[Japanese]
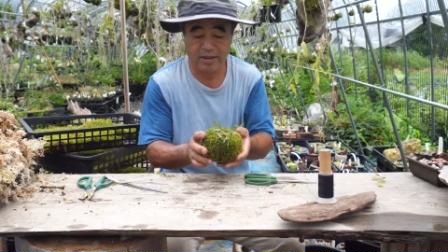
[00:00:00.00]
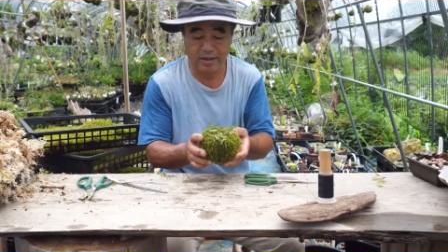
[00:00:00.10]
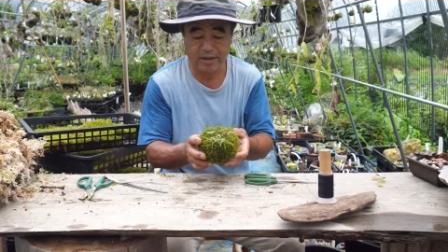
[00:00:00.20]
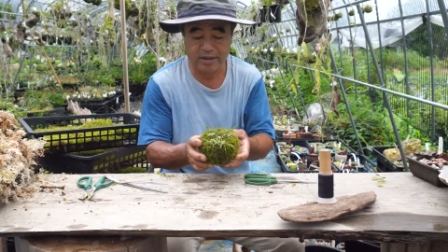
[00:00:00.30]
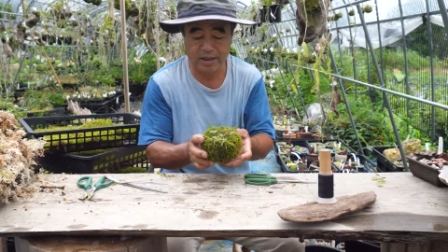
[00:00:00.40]

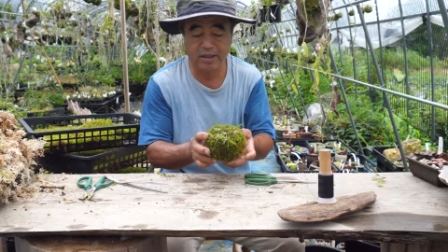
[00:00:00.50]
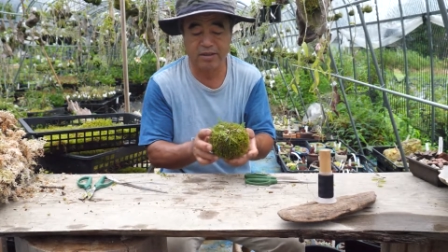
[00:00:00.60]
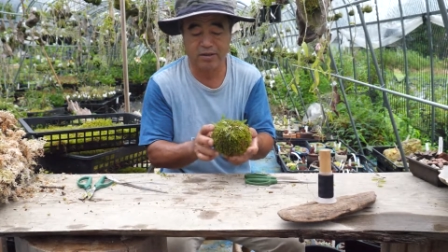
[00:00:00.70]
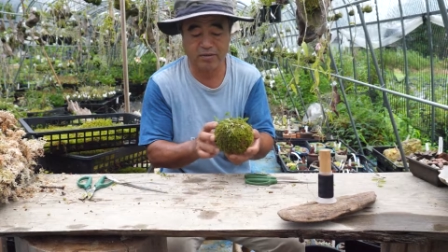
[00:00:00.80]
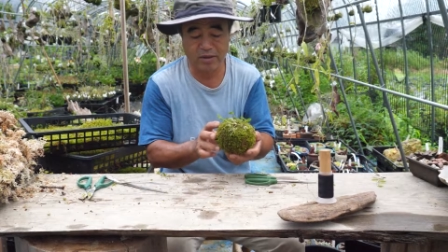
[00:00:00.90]
えー、仕上がっ
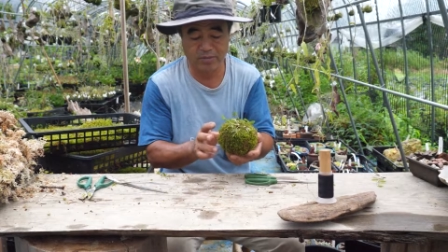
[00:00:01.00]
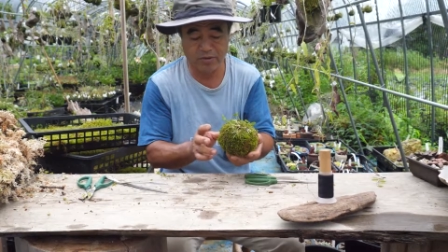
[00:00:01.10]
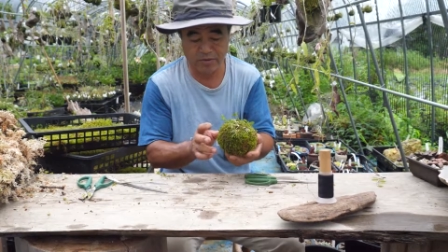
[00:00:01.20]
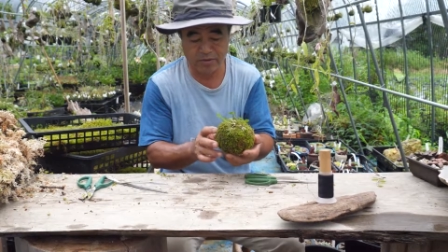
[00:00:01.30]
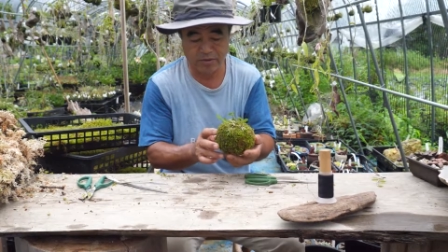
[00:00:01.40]
た時は
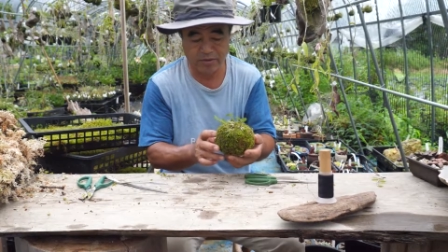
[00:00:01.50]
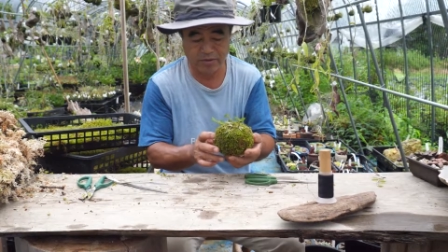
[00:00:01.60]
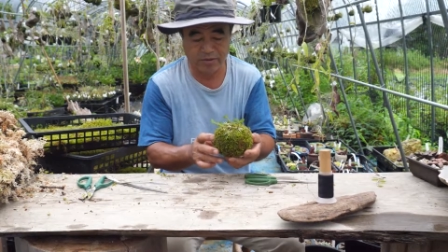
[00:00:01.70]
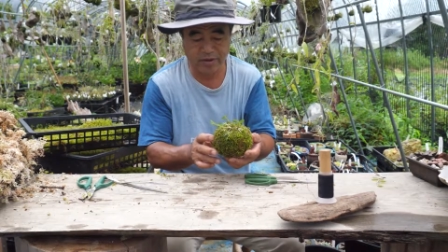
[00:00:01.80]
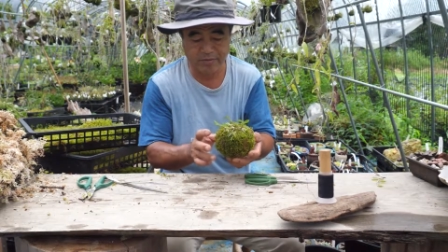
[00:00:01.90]

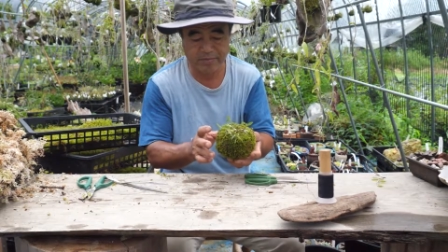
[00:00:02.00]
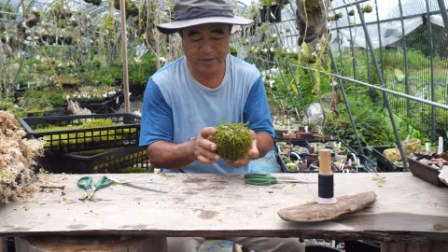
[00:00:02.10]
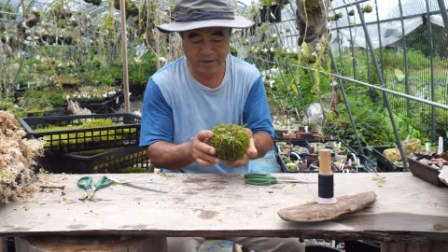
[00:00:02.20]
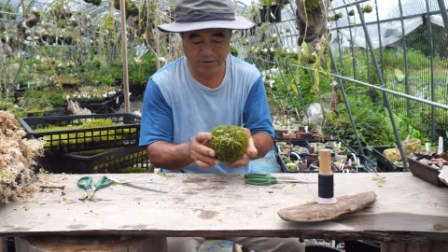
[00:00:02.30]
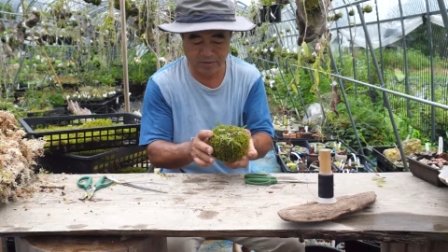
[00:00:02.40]
もう完璧
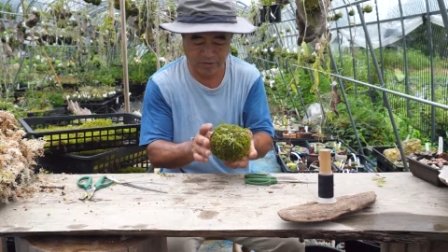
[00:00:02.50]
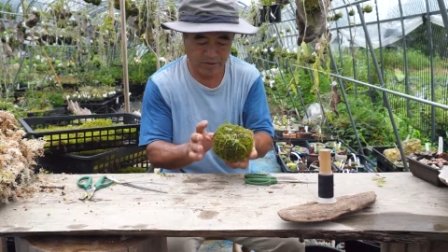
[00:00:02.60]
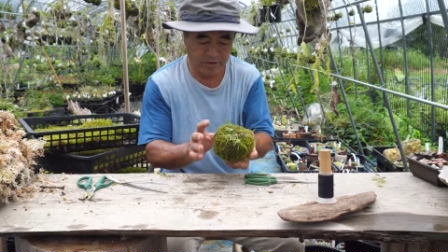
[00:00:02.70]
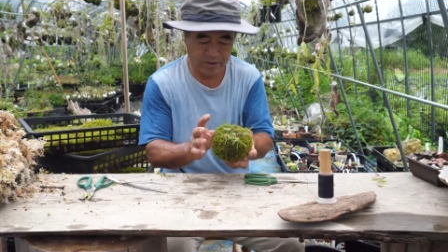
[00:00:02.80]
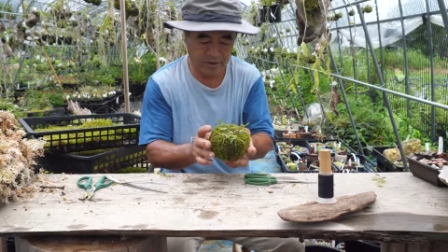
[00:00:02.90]
にこ
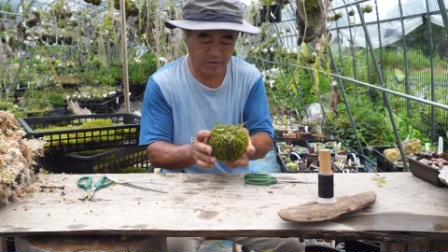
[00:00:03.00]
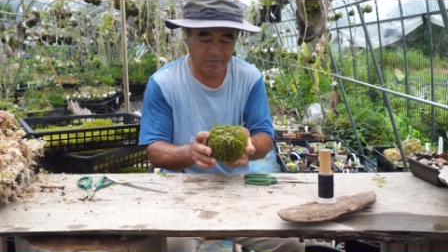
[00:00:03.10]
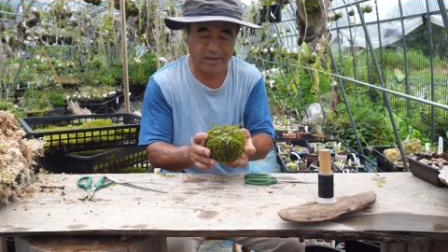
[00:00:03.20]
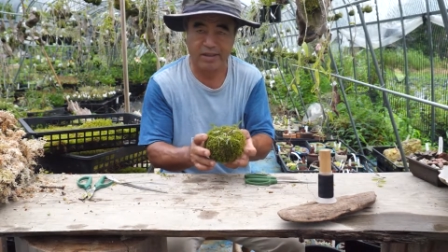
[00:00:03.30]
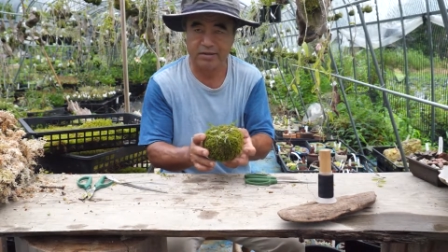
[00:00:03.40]
う糸は
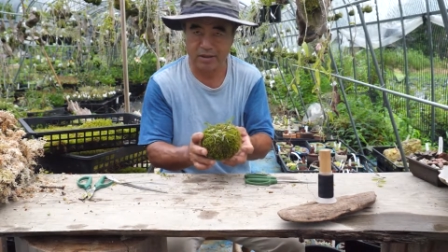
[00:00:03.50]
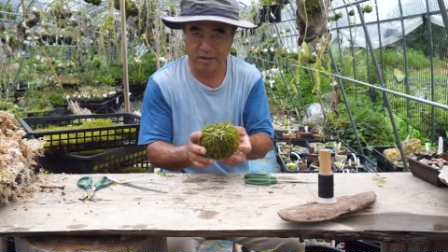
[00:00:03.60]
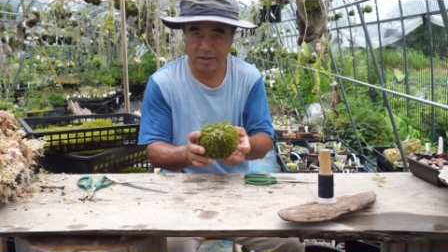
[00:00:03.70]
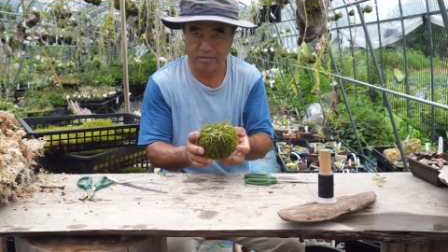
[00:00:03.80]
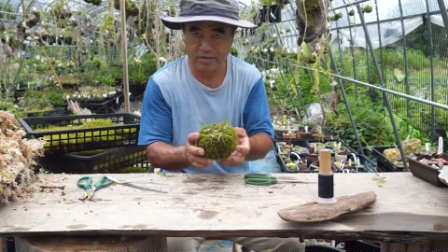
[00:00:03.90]
見えなくなっ
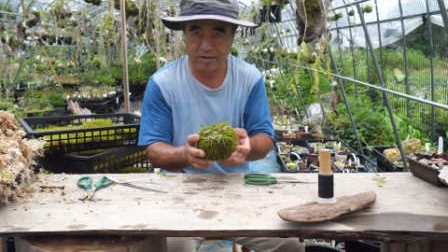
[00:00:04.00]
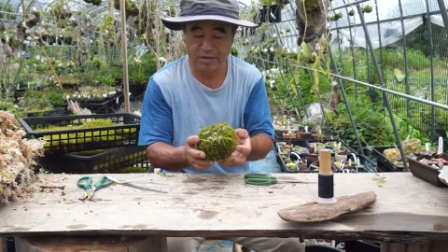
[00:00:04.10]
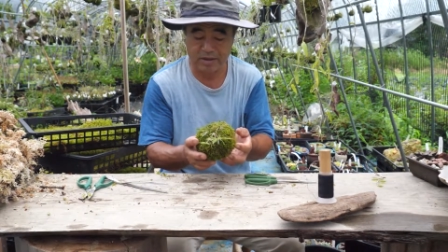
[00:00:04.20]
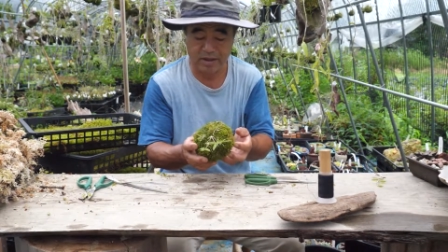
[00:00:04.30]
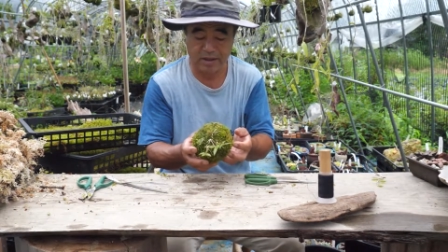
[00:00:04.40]
ていきます